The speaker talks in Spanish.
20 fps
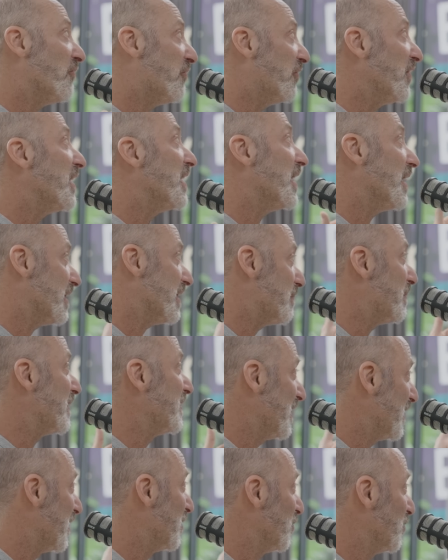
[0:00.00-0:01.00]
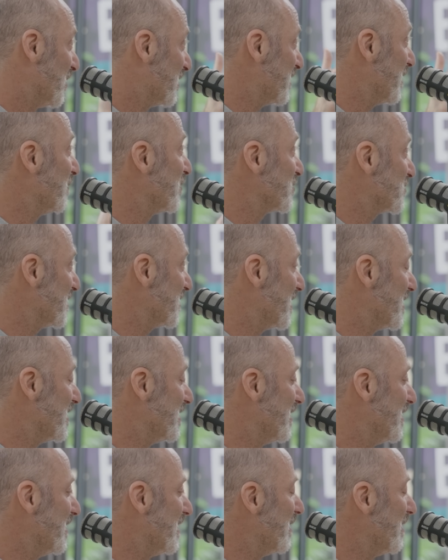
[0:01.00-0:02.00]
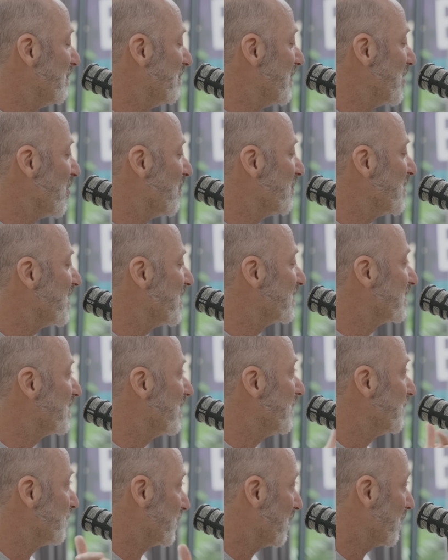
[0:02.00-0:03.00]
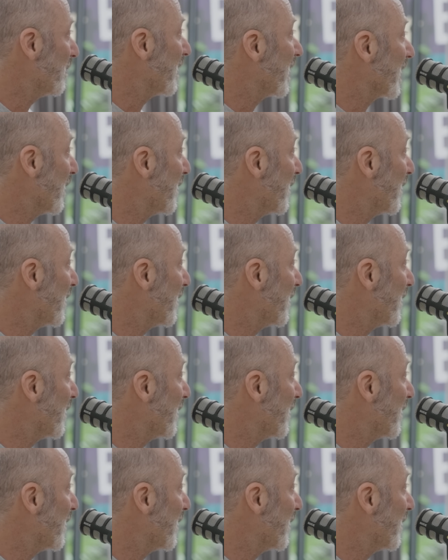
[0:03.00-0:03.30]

enfría, depende de dónde estemos en el, medio ambiente, para